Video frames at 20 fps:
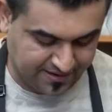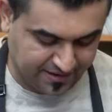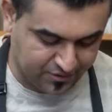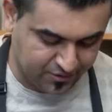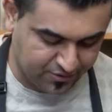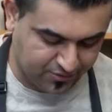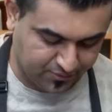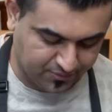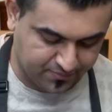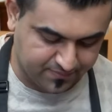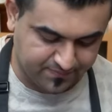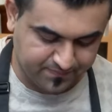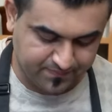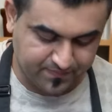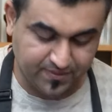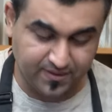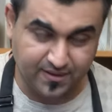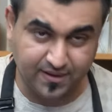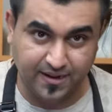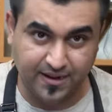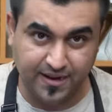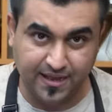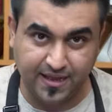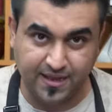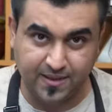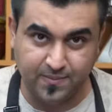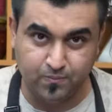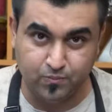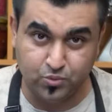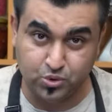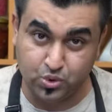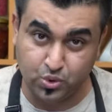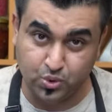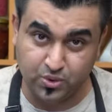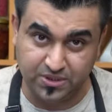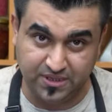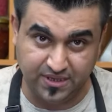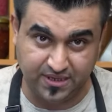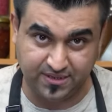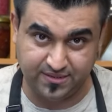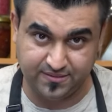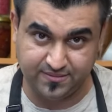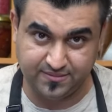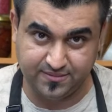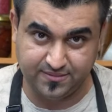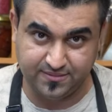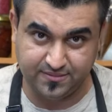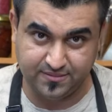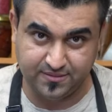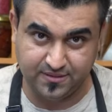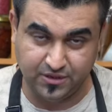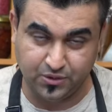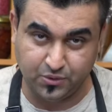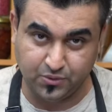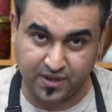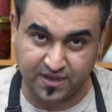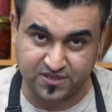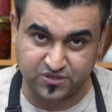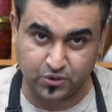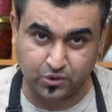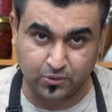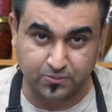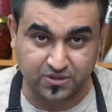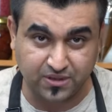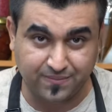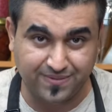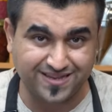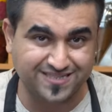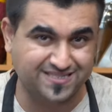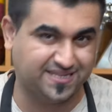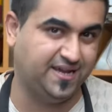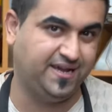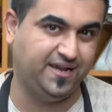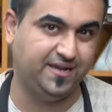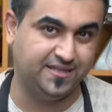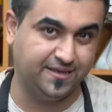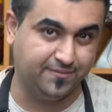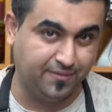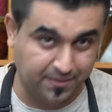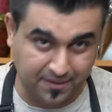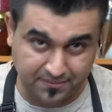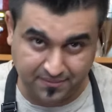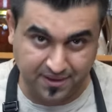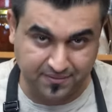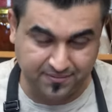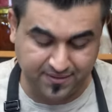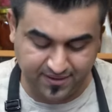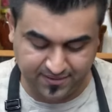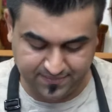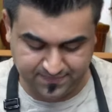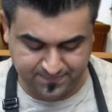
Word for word: راح نفرم اللحم بدون دهن لانه راح اسوي لكم طبق صحي تمام حبايبي